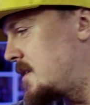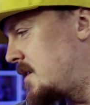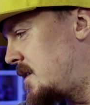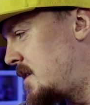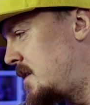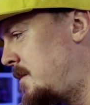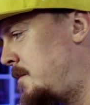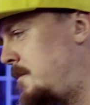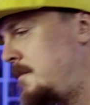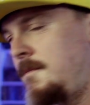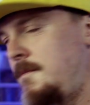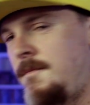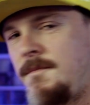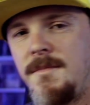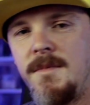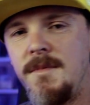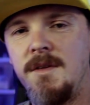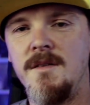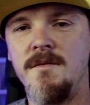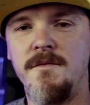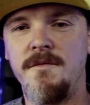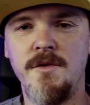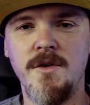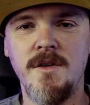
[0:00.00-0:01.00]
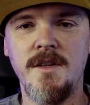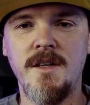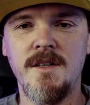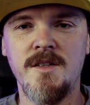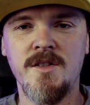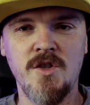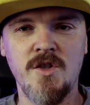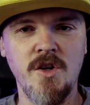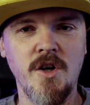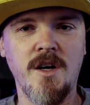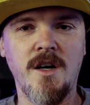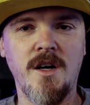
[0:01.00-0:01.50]
ähm, für
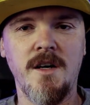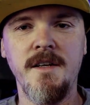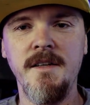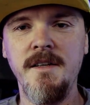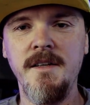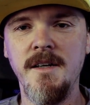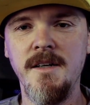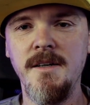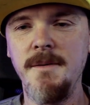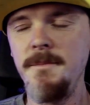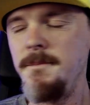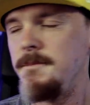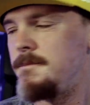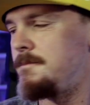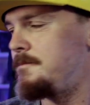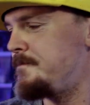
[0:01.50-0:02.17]
das Soccer hier